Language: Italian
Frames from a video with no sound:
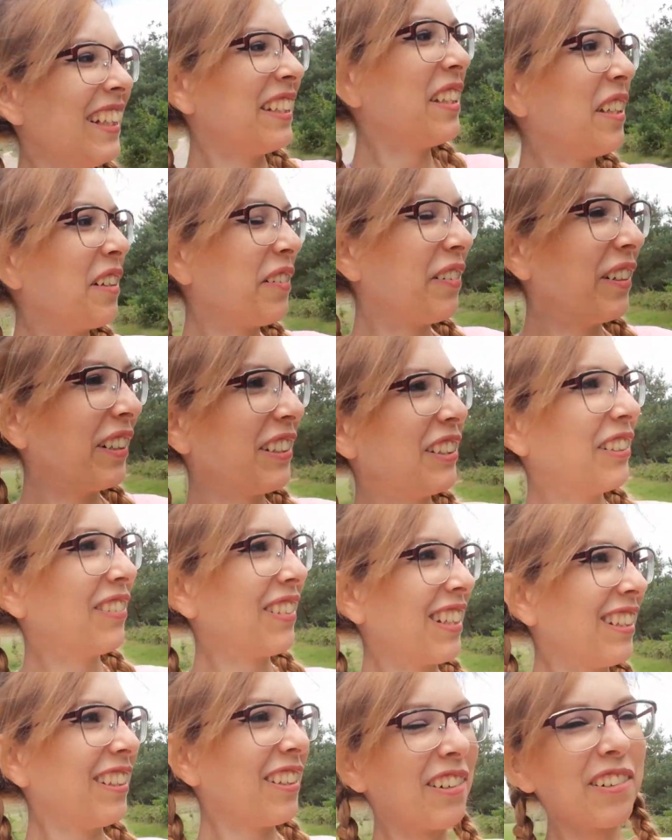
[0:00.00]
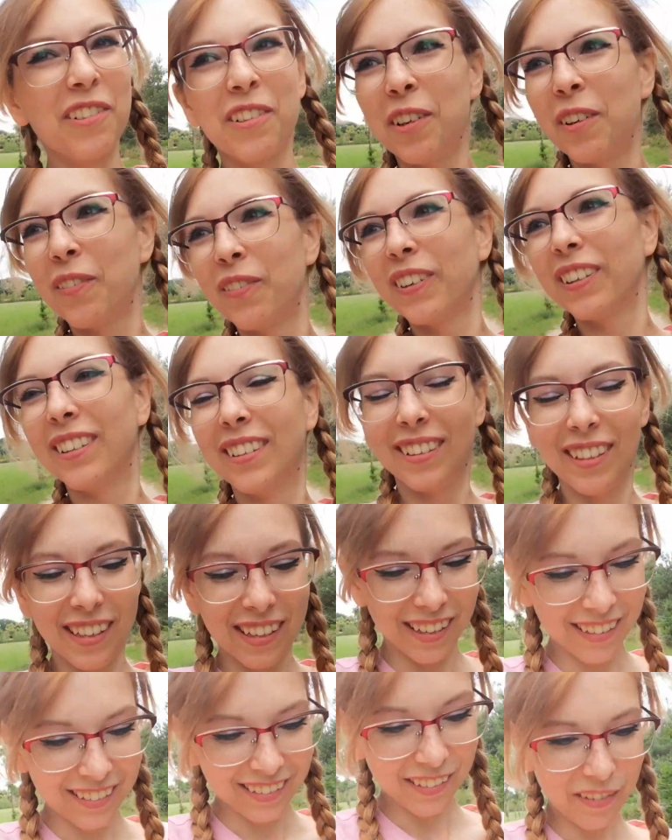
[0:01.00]
ti ho fatto prendere un colpo a
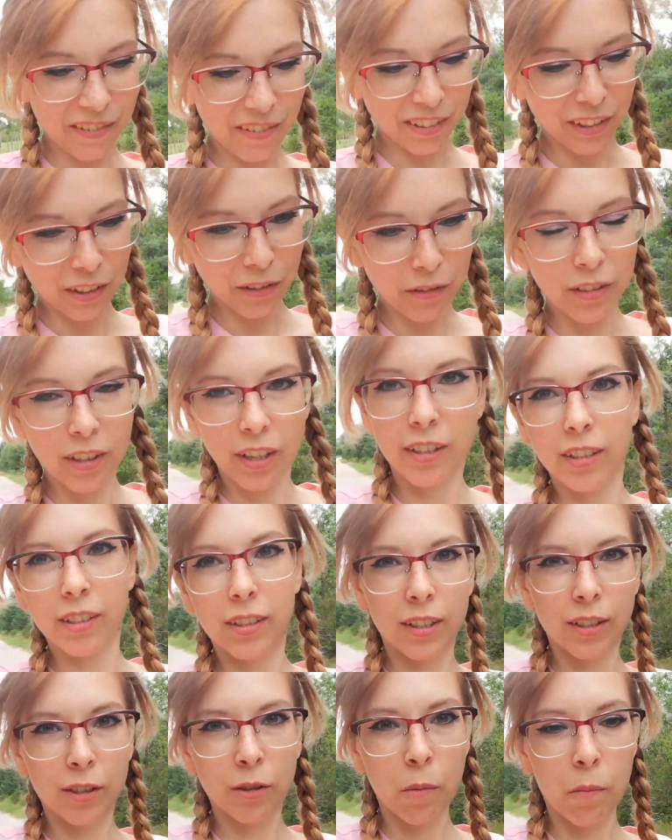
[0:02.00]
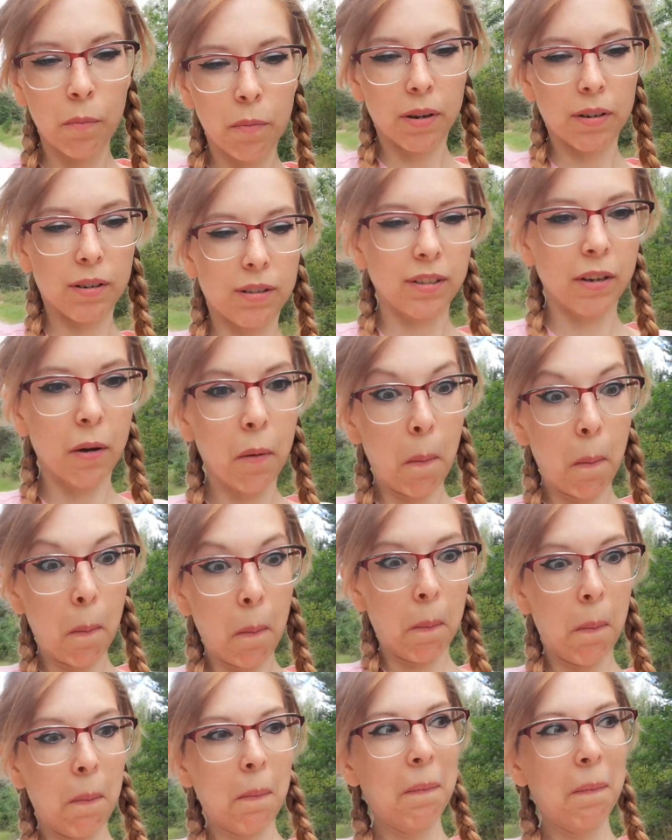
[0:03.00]
te ho fatto finta di essere scomparsa